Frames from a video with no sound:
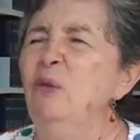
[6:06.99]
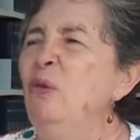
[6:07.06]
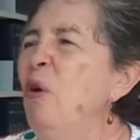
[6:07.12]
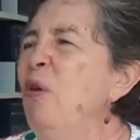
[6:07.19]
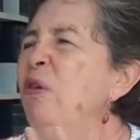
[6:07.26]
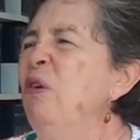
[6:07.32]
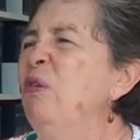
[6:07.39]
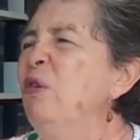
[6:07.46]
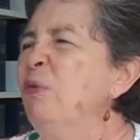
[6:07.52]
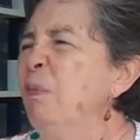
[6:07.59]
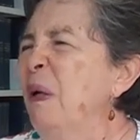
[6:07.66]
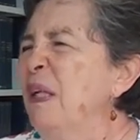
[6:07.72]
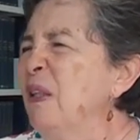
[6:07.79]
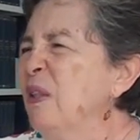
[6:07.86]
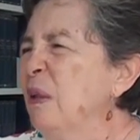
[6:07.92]
Todo nos
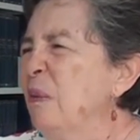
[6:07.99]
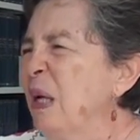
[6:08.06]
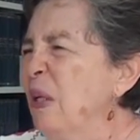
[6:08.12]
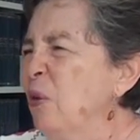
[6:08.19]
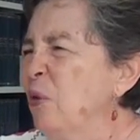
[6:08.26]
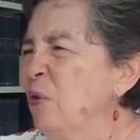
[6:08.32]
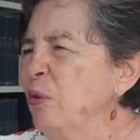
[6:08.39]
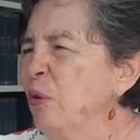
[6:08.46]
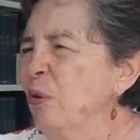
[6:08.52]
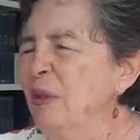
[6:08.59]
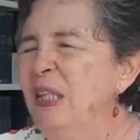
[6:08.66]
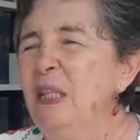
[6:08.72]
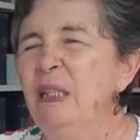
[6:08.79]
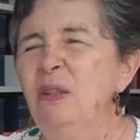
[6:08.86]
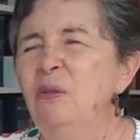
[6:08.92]
parece valioso
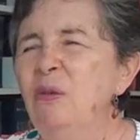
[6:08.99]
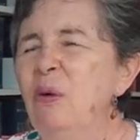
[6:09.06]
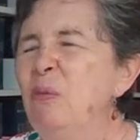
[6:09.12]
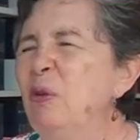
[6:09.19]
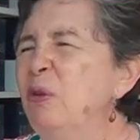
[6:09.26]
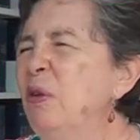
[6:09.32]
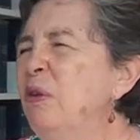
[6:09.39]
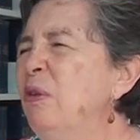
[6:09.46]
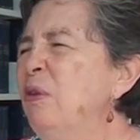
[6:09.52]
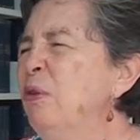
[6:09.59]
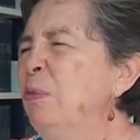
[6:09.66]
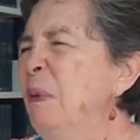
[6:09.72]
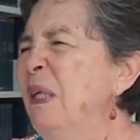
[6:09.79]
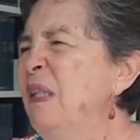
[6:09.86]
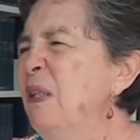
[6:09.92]
y como todo
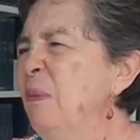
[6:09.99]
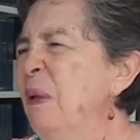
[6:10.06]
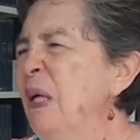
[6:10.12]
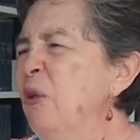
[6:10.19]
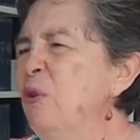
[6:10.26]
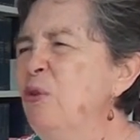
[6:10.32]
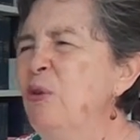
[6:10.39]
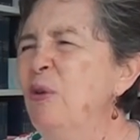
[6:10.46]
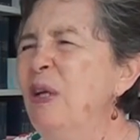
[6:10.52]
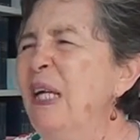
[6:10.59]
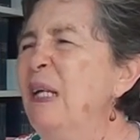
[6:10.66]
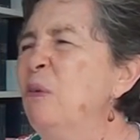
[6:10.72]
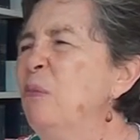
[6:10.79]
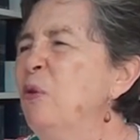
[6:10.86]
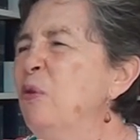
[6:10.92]
nos parece valioso
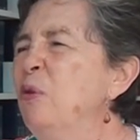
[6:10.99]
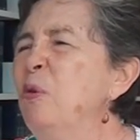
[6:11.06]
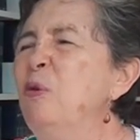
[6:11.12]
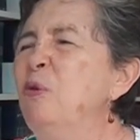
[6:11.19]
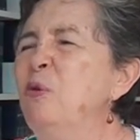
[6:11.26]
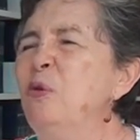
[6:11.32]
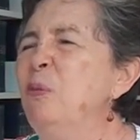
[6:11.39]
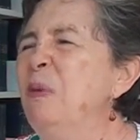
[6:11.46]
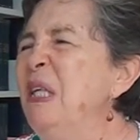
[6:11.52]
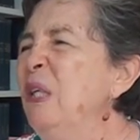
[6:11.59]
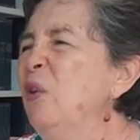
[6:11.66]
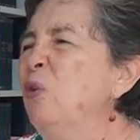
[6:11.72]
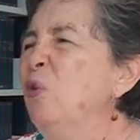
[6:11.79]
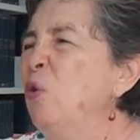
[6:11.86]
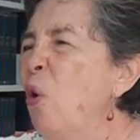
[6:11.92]
queremos
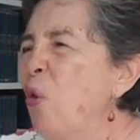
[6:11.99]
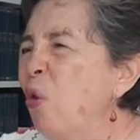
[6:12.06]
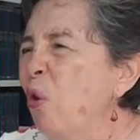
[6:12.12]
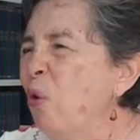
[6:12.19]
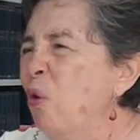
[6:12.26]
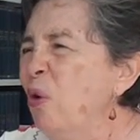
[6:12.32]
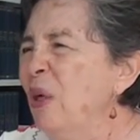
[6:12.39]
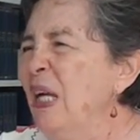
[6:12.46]
consumir todo.